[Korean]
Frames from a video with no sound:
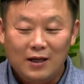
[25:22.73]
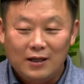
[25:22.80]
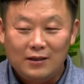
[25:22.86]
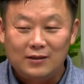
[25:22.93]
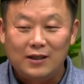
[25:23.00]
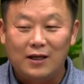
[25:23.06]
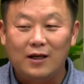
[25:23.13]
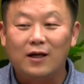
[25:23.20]

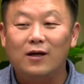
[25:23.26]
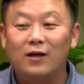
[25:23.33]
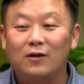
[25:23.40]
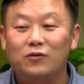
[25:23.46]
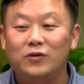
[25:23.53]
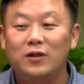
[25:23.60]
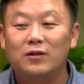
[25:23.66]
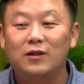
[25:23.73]
이제
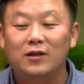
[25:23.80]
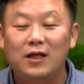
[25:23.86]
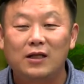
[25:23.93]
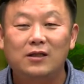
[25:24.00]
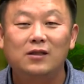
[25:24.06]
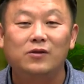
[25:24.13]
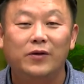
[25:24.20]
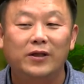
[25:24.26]
윤석열 예.
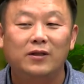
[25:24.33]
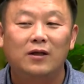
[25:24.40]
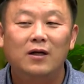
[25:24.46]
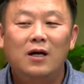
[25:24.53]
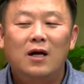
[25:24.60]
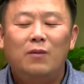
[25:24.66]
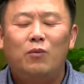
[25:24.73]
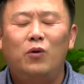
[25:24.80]
퇴진을 위해서
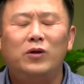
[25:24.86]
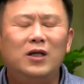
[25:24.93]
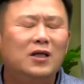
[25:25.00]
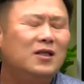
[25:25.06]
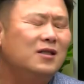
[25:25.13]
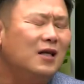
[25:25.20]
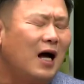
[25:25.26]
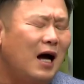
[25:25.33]

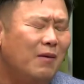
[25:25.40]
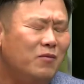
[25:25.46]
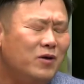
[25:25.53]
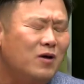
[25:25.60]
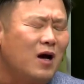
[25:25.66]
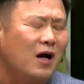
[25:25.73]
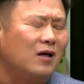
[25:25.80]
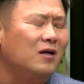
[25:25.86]
본인이
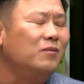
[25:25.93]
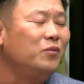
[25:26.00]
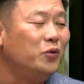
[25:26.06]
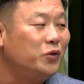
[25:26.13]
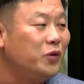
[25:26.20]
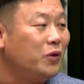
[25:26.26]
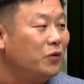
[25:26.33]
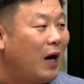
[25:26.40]
아무리 강경
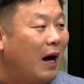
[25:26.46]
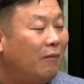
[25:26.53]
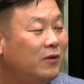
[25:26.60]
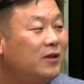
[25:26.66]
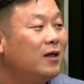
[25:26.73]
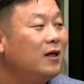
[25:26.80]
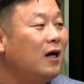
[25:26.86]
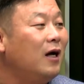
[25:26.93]
보수여도 아무
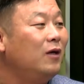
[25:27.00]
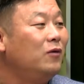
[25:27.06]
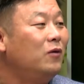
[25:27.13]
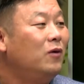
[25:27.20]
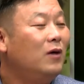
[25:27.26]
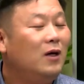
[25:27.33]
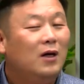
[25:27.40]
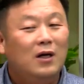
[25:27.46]

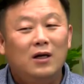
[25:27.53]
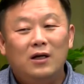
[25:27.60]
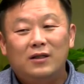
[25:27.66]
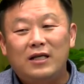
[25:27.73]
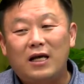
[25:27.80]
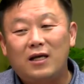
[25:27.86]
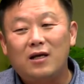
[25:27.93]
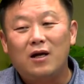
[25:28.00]
생각해도
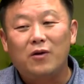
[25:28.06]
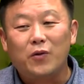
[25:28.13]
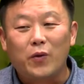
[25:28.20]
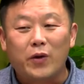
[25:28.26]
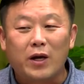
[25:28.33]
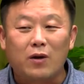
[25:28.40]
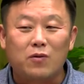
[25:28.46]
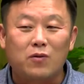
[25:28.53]
새끼라고
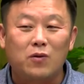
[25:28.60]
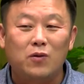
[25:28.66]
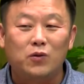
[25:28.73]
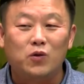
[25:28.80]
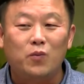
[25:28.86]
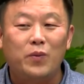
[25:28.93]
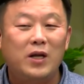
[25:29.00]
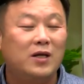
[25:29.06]
욕했고
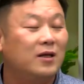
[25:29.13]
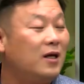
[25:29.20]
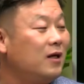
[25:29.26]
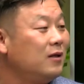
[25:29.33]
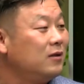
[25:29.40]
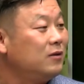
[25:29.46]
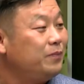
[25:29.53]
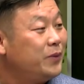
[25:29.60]

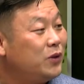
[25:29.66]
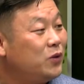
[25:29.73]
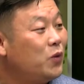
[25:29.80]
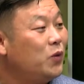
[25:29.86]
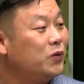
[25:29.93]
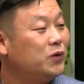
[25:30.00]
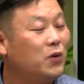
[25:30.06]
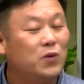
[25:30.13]
쪽팔린다는
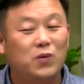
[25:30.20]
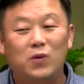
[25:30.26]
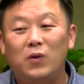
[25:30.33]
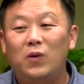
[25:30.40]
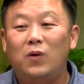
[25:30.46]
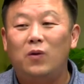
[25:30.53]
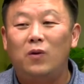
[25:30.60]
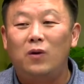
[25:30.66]
비속어
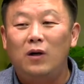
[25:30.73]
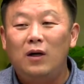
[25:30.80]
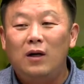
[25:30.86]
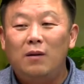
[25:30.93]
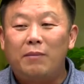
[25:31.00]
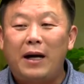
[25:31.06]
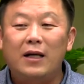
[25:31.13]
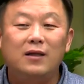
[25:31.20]
썼고
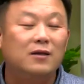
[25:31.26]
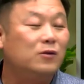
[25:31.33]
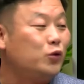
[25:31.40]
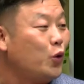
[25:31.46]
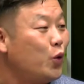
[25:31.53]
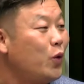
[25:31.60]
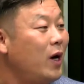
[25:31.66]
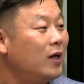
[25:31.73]
바이든을
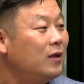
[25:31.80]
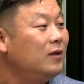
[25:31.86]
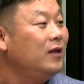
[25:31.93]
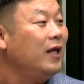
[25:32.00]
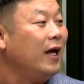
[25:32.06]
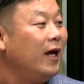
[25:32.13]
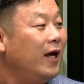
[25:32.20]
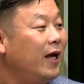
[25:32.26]
조롱한
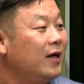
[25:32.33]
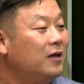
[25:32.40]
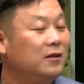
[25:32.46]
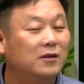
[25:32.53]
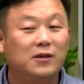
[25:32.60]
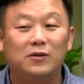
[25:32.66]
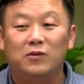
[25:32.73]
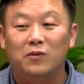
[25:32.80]
건데
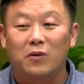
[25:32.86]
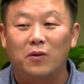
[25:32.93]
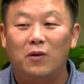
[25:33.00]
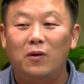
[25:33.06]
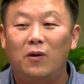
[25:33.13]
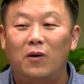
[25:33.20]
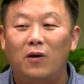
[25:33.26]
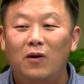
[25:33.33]
그런
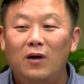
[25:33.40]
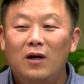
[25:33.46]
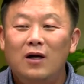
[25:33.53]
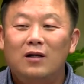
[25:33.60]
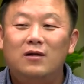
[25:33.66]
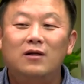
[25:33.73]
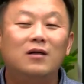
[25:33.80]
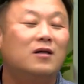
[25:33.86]
식으로.
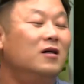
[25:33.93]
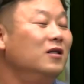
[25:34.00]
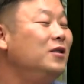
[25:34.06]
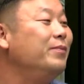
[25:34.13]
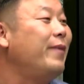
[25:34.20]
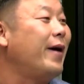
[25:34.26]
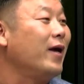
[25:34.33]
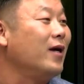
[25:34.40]
그걸
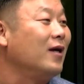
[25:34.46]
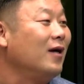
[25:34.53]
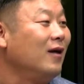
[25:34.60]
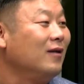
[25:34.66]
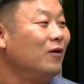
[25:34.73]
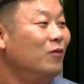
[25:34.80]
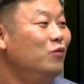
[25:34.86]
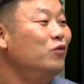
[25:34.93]
거짓말하니까
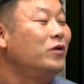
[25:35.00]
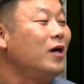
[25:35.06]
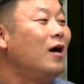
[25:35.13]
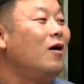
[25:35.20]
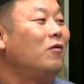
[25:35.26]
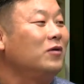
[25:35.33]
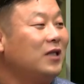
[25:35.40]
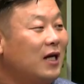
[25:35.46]
너무
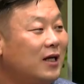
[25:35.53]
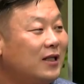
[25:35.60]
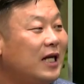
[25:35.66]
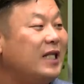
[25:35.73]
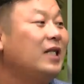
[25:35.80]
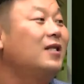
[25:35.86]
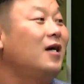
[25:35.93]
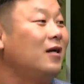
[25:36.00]
웃겨갖고 자기가
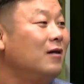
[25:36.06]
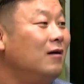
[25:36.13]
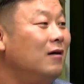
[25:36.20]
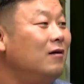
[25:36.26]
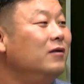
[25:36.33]
찾았다는 거예요.